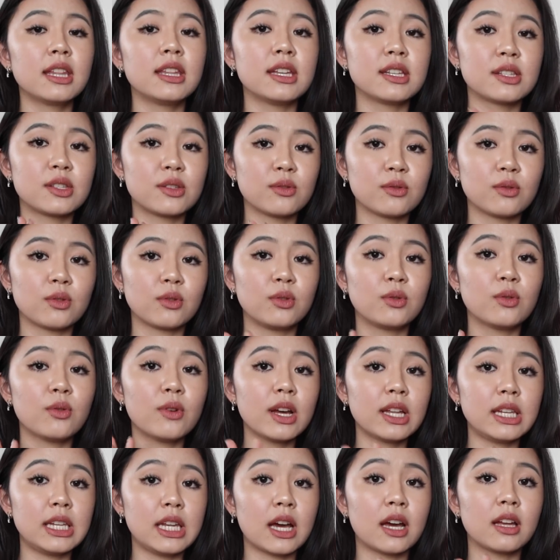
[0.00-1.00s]
でその
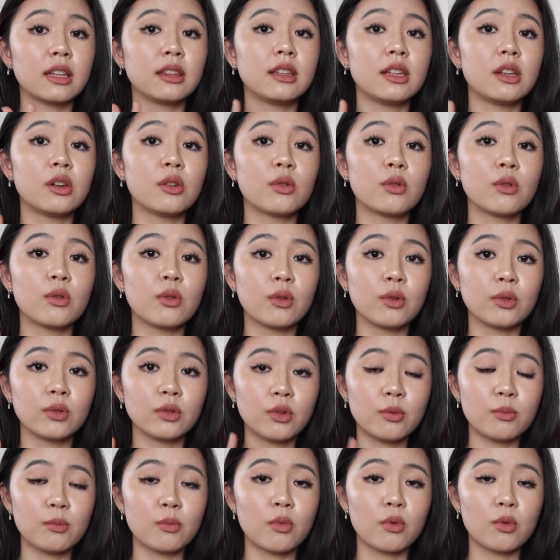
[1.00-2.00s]
ドアに貼ってる方
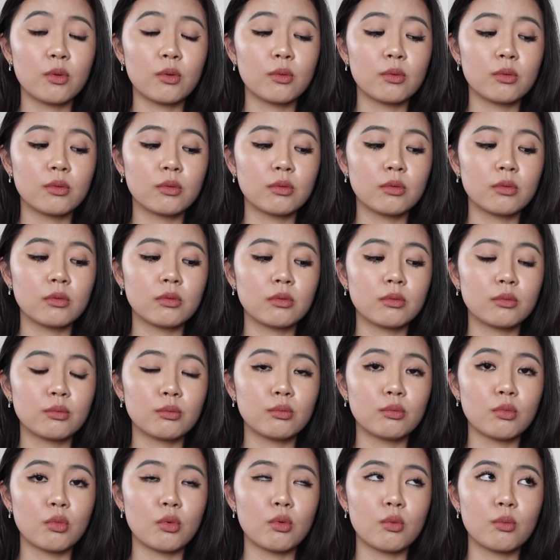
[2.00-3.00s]
の
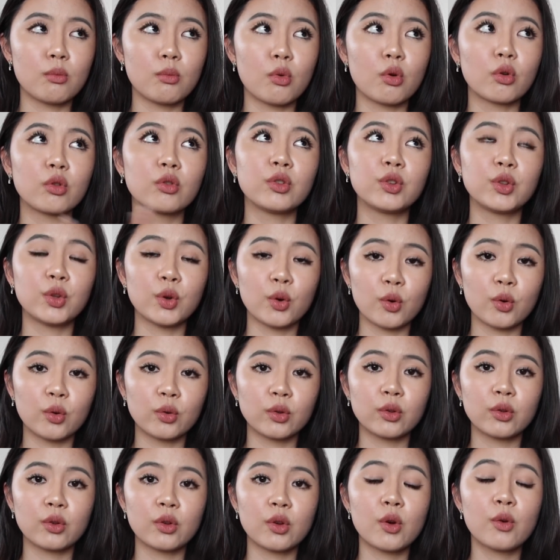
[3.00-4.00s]
目標
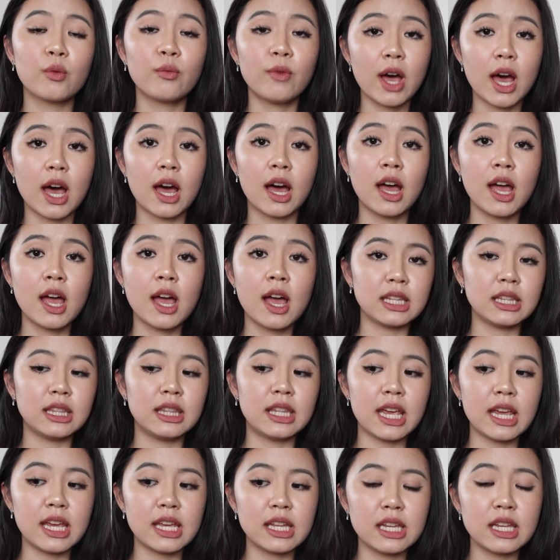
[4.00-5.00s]
は
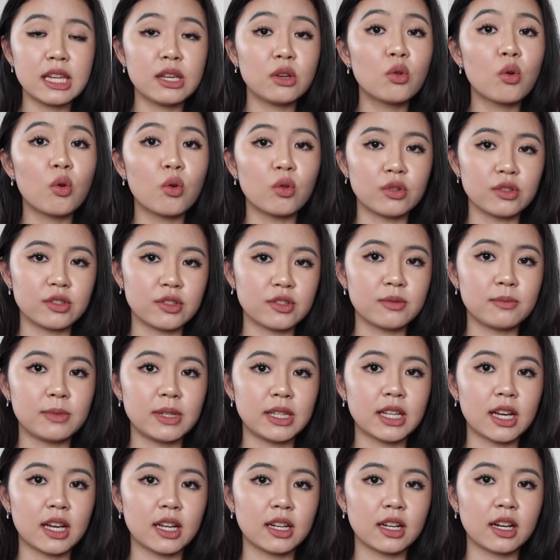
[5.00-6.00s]
デイリーゴールス
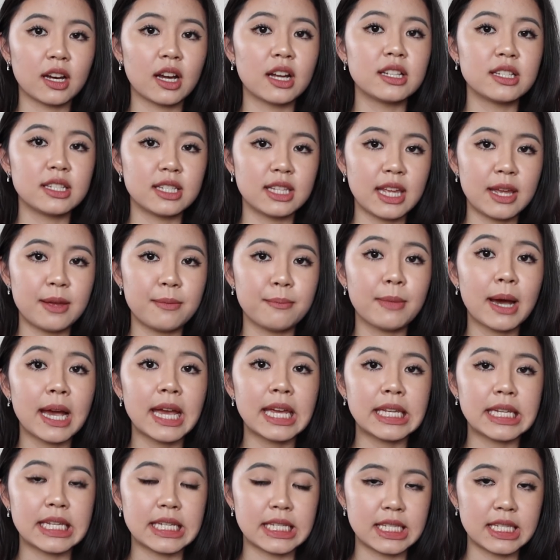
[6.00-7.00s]
みたいな感じで
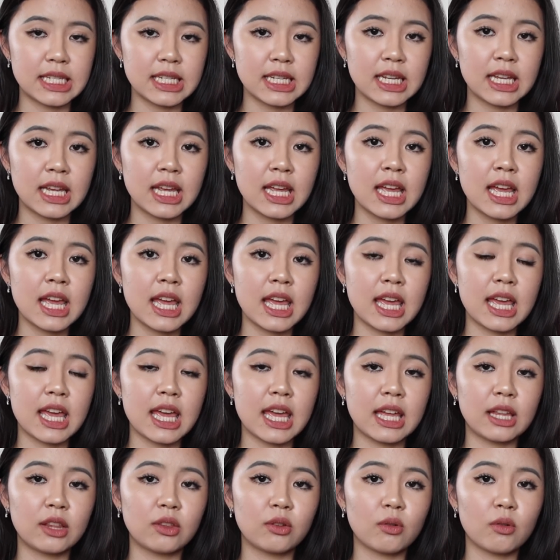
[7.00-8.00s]
毎日、
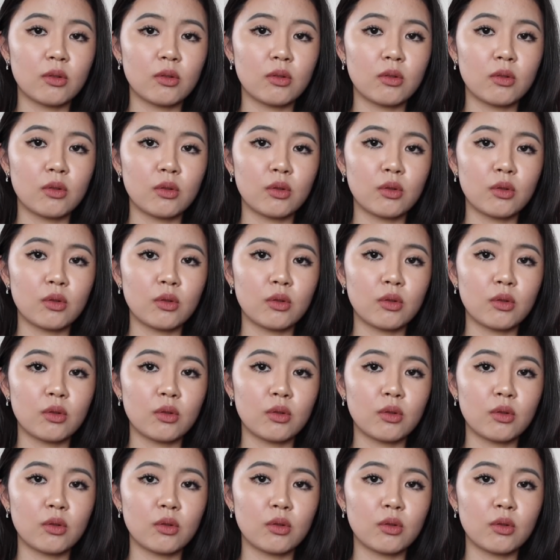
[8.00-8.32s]
えーと、